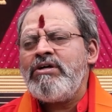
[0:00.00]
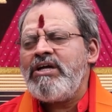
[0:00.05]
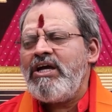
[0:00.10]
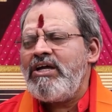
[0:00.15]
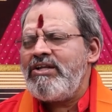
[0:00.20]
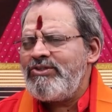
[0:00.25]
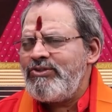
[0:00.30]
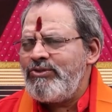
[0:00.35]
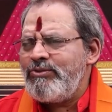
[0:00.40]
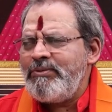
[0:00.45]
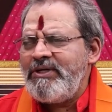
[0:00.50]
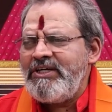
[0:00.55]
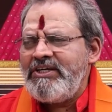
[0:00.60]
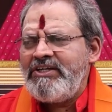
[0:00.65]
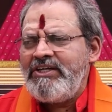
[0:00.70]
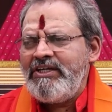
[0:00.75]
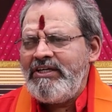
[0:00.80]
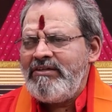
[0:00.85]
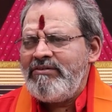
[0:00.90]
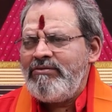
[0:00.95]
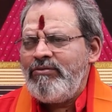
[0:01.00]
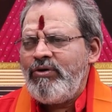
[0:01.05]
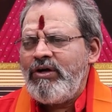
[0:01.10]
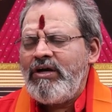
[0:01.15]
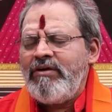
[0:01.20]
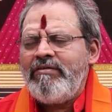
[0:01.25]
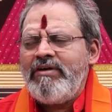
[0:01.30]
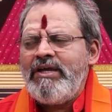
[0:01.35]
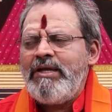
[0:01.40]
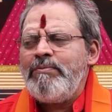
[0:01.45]
ఖర్చు పెట్టి
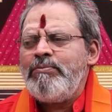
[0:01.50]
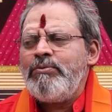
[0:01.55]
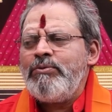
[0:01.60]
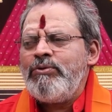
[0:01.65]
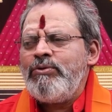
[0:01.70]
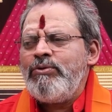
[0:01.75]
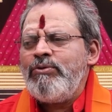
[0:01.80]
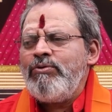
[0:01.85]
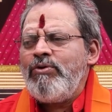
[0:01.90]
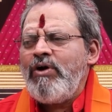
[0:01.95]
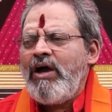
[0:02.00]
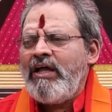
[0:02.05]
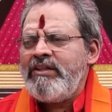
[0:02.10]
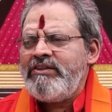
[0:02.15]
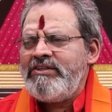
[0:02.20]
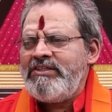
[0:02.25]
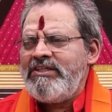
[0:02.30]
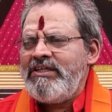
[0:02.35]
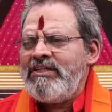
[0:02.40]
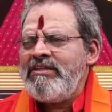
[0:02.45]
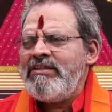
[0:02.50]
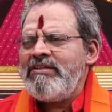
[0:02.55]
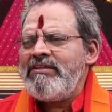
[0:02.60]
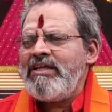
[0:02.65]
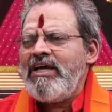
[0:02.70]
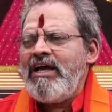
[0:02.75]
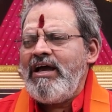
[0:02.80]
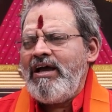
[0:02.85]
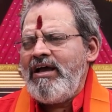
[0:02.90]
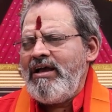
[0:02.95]
ఒకవైపు అత్యంత